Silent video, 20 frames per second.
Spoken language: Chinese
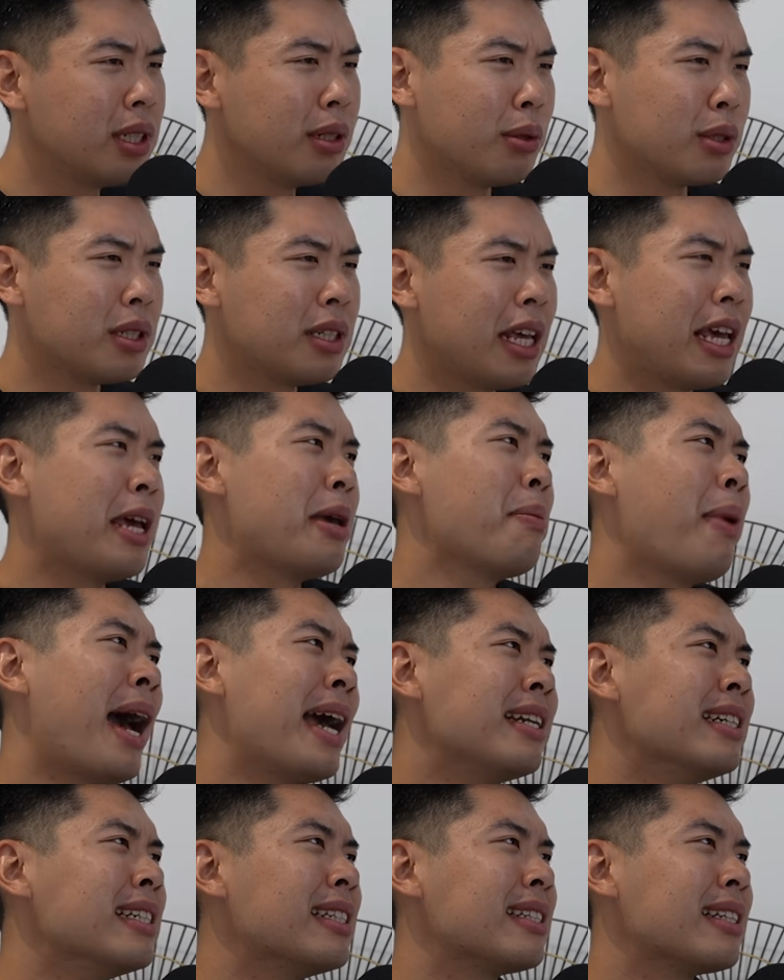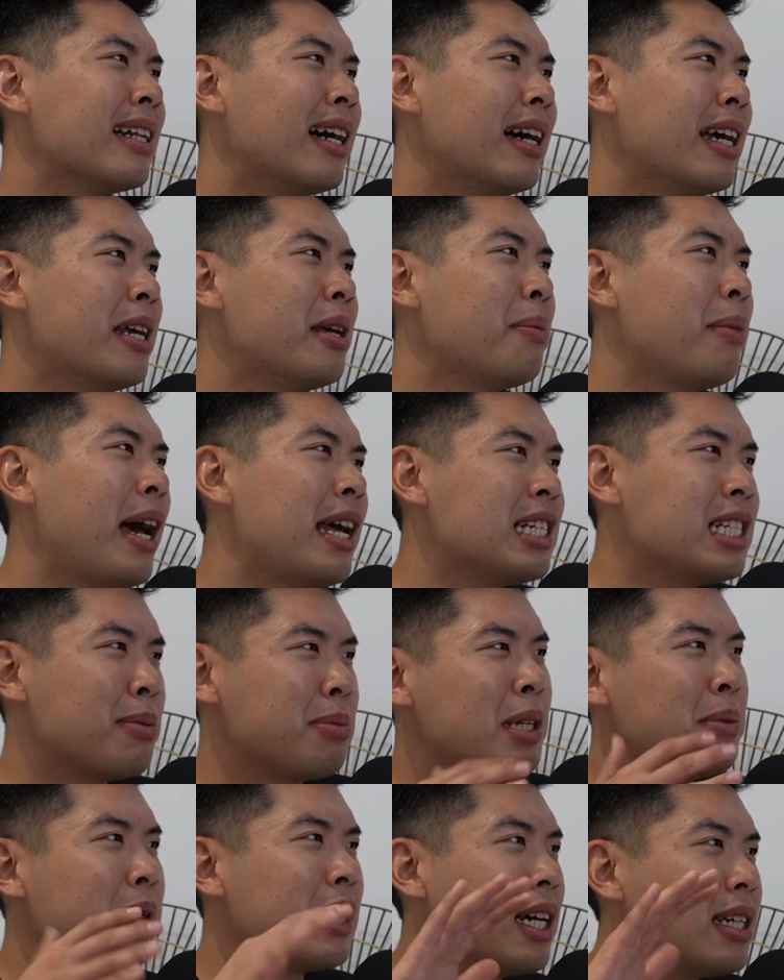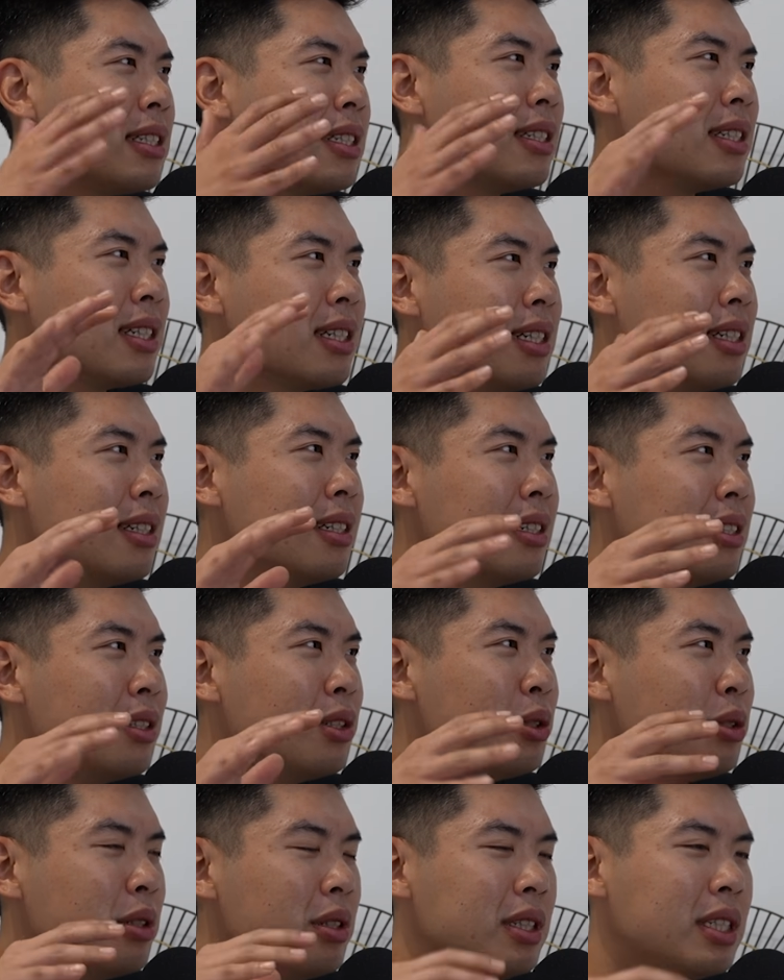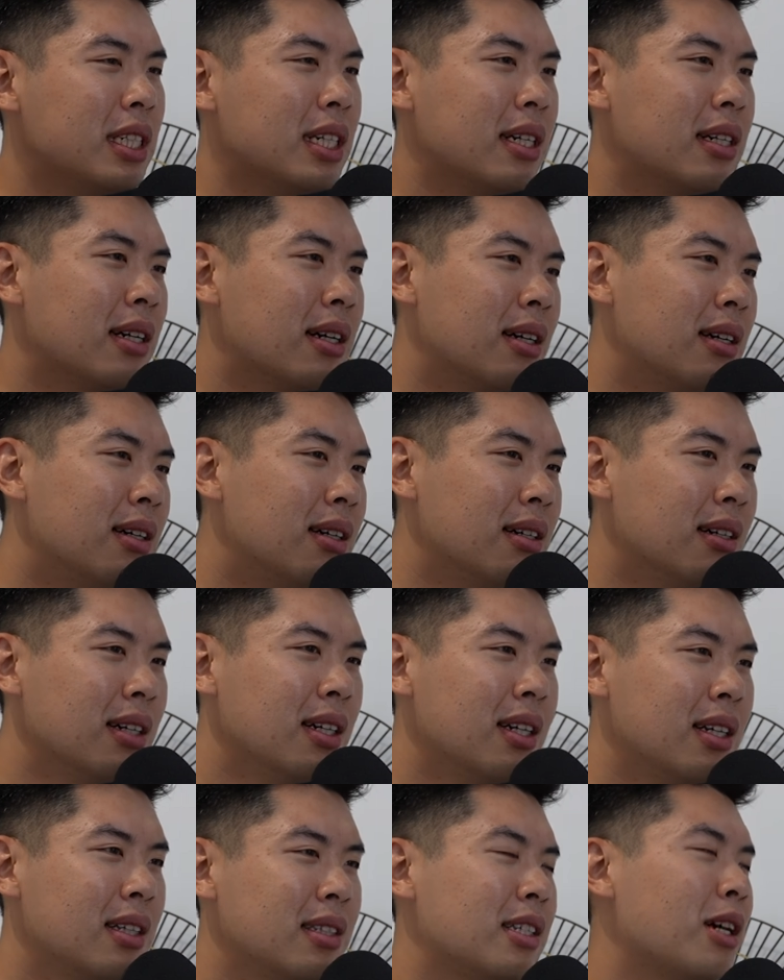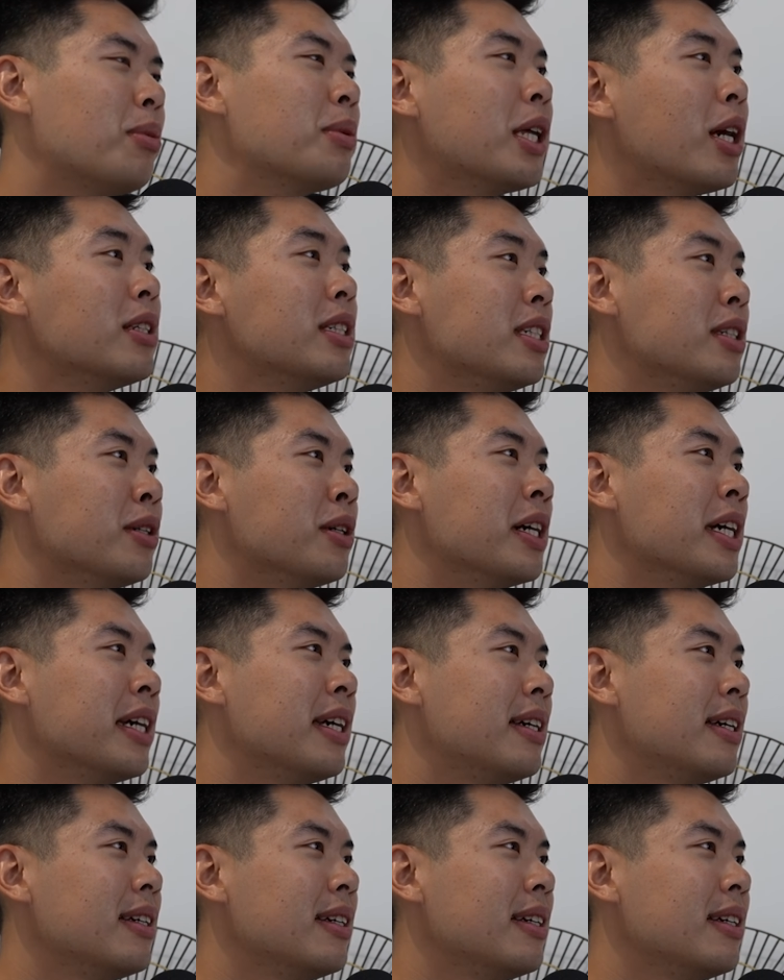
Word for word: 记得我就是 A minus 啦，A minus B plus 的这个区间，然后找不到机会。